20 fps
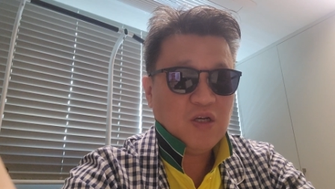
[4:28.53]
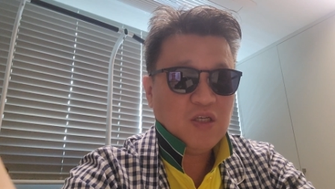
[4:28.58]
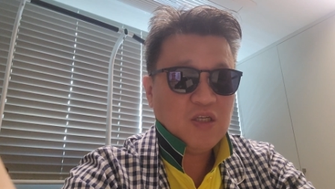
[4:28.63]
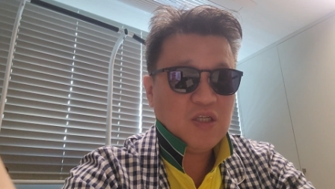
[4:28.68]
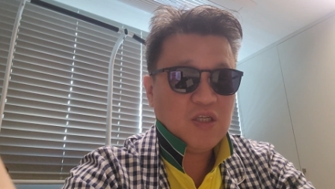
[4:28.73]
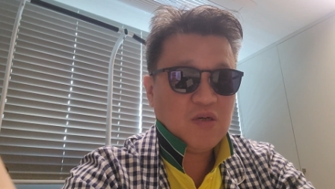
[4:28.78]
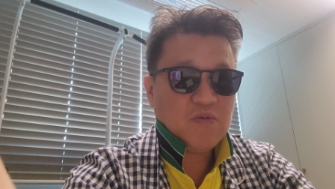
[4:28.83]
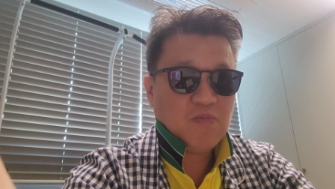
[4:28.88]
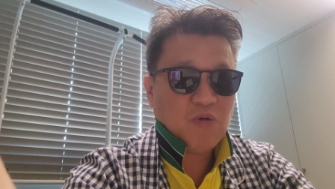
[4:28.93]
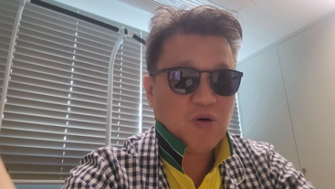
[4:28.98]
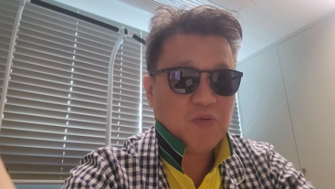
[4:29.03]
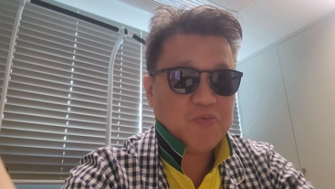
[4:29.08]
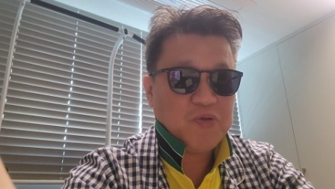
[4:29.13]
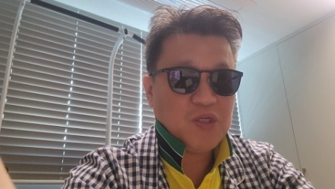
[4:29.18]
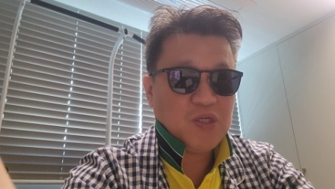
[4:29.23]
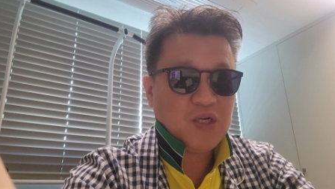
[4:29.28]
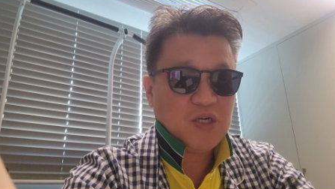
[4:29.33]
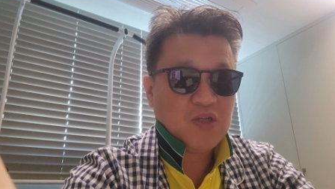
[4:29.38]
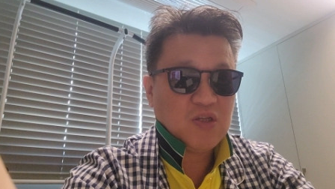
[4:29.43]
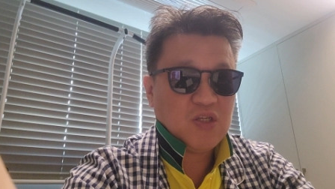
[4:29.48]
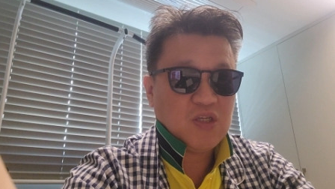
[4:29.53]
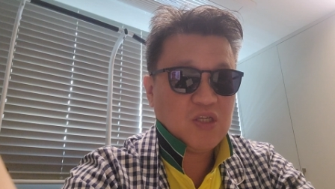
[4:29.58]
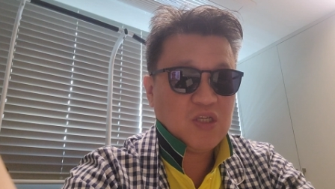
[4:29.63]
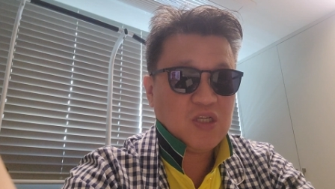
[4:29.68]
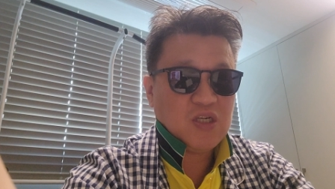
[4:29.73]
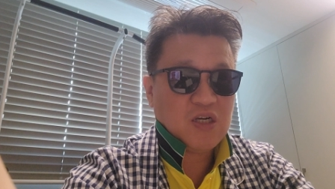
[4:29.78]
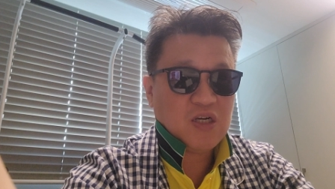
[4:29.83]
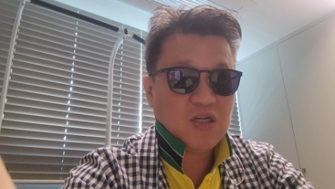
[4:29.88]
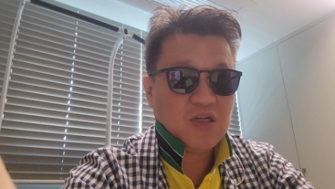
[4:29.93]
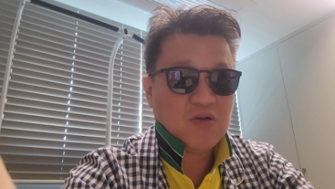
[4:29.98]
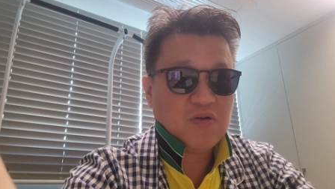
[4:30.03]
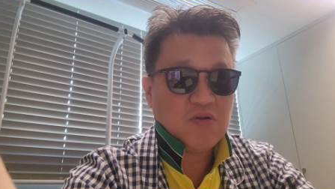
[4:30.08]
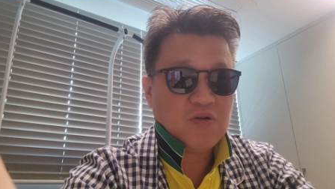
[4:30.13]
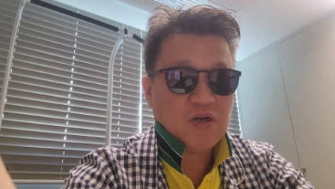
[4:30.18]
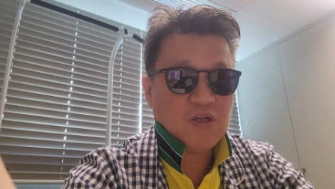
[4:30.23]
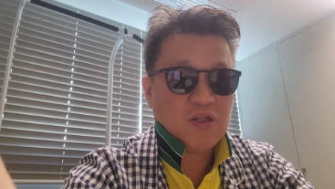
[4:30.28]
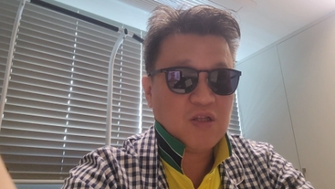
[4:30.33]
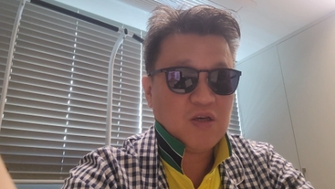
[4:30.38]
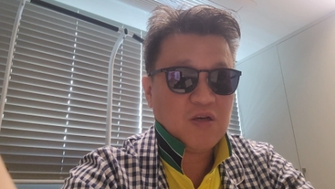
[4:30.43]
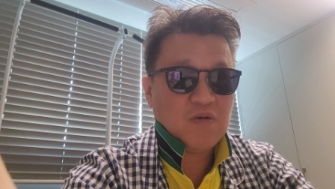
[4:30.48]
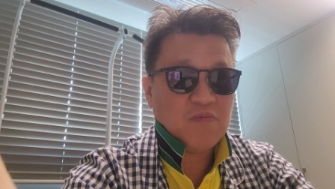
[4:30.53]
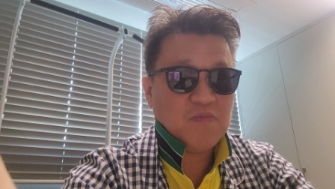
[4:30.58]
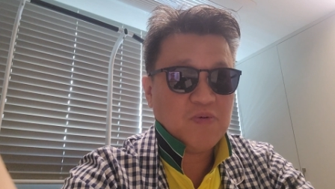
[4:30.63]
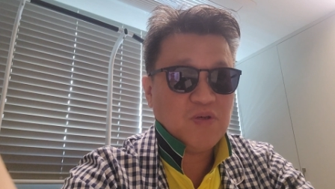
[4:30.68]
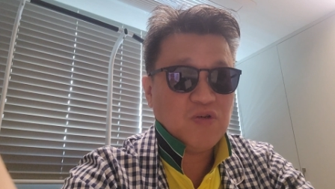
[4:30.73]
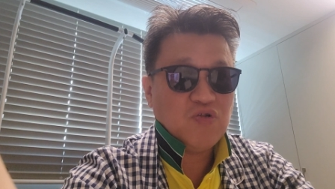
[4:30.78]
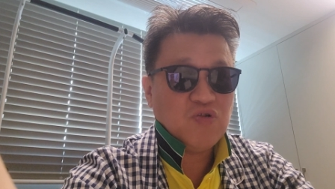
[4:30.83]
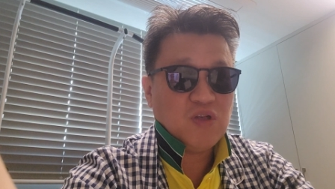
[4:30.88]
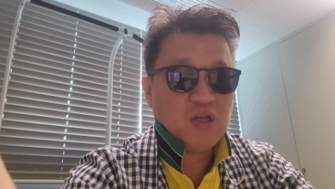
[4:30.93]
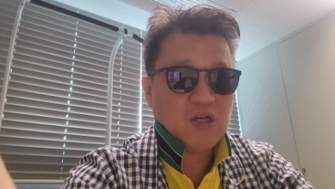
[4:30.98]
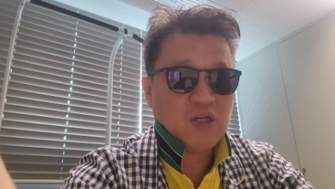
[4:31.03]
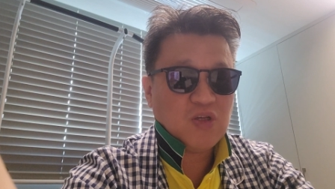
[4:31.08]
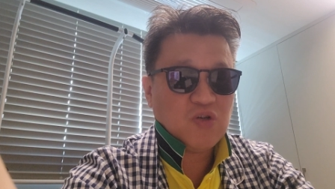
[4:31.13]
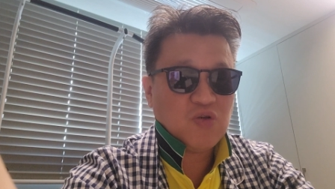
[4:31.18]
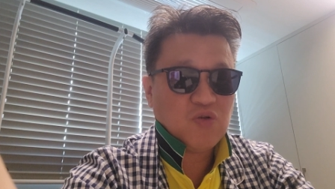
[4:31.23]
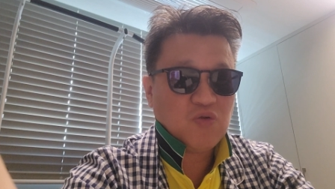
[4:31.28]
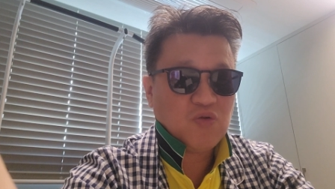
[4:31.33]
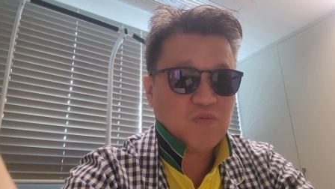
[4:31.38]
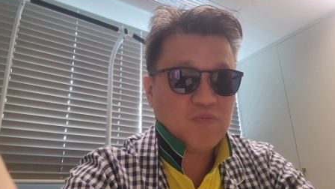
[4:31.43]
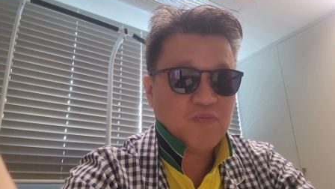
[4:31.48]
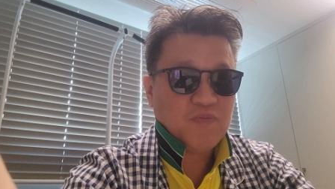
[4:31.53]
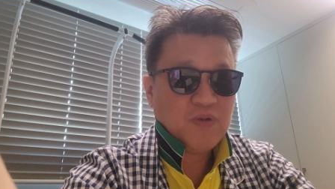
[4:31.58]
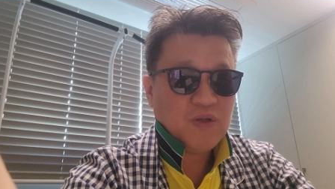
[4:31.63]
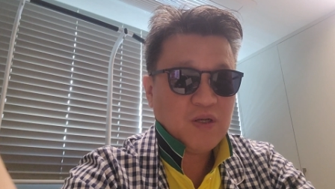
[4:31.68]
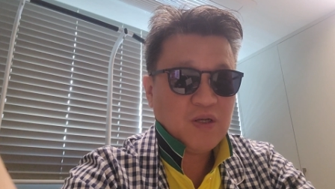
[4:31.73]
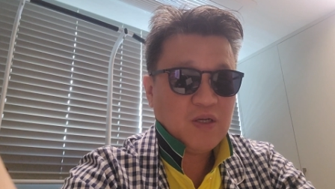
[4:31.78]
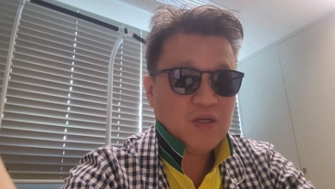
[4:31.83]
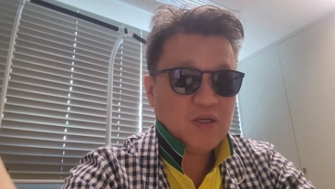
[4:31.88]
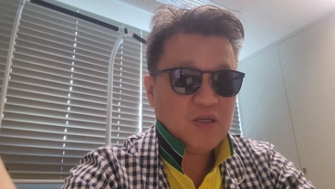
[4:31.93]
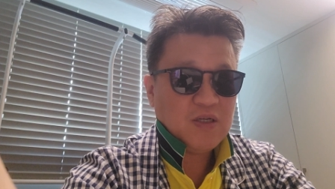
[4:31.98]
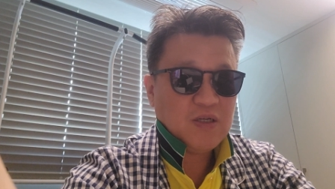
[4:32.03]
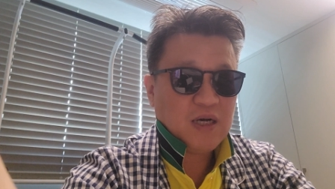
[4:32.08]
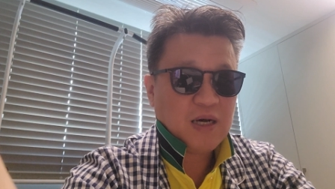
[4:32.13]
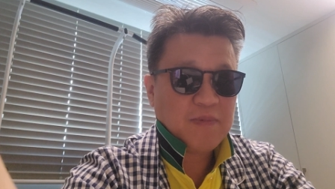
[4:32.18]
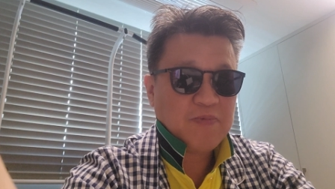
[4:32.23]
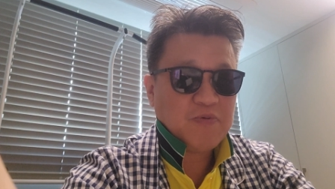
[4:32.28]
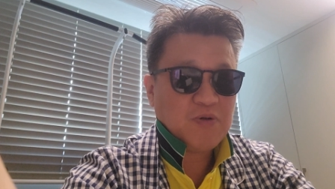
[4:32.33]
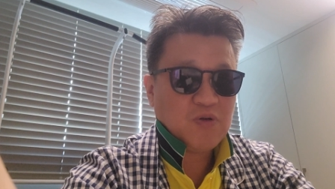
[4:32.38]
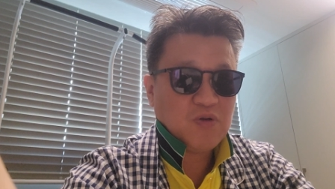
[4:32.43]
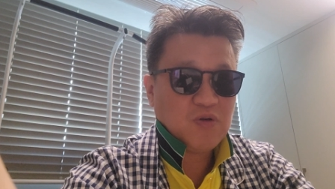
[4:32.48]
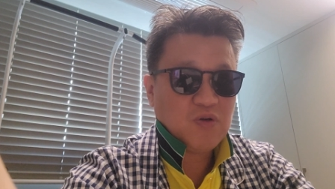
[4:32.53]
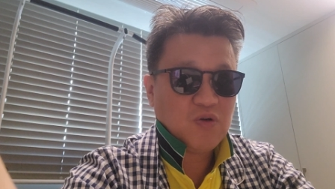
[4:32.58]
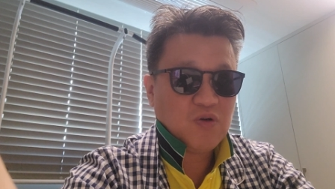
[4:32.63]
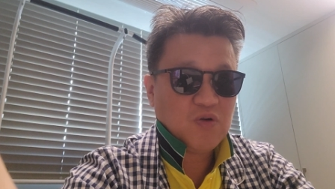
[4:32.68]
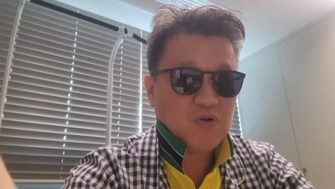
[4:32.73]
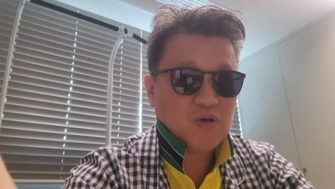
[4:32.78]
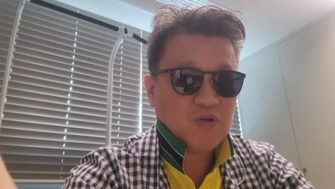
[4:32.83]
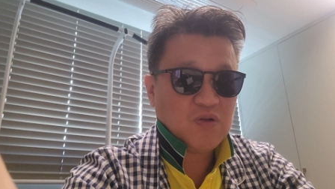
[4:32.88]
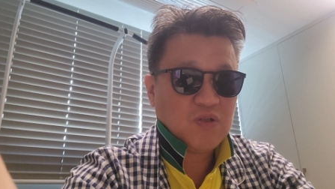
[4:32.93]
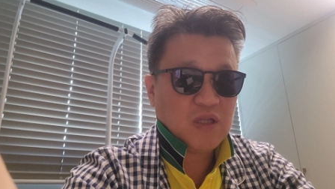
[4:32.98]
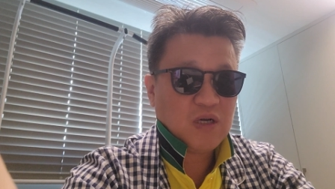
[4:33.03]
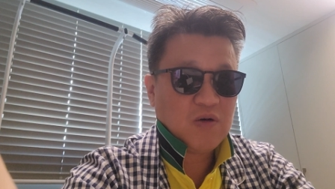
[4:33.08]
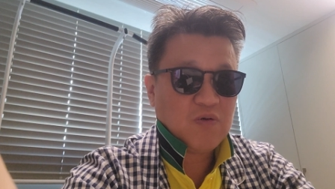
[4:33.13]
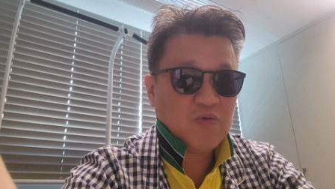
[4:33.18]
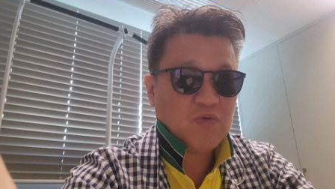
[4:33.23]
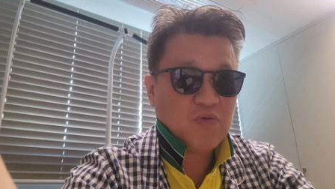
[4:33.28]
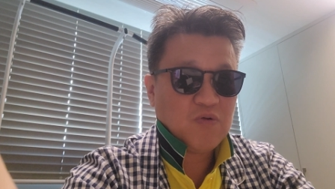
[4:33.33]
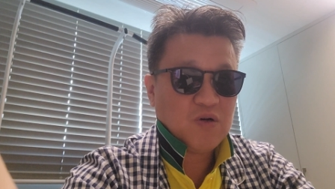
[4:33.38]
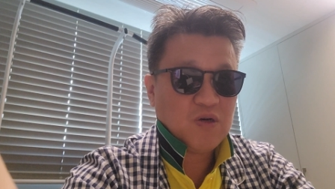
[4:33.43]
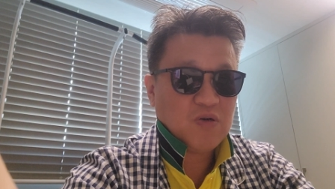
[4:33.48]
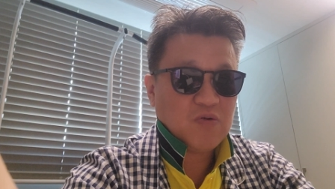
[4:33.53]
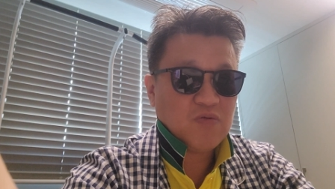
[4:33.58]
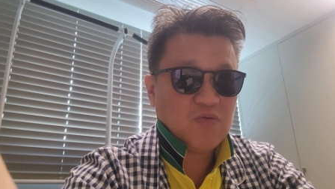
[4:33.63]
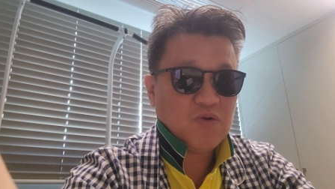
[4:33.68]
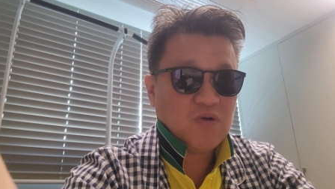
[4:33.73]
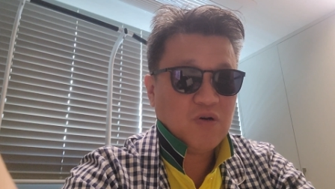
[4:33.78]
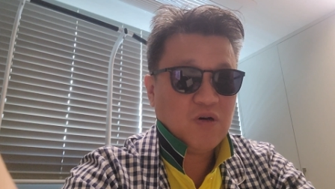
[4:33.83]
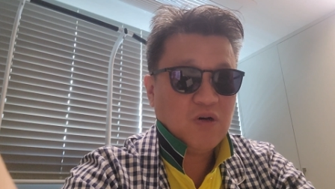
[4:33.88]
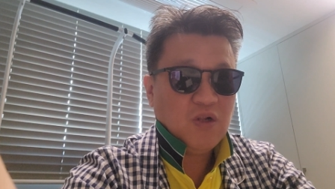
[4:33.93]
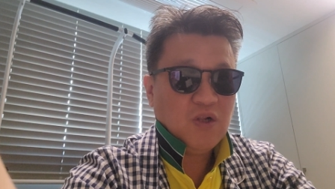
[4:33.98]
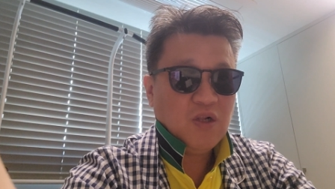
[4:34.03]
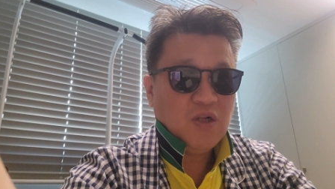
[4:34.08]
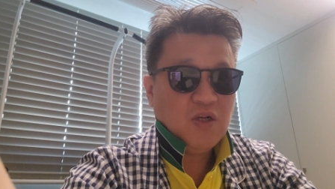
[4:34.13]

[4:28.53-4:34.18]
지금 엎치락뒤치락 하는 것 같아요. 민주당이 조금 어 앞서는 결과도 나온 것 같고요.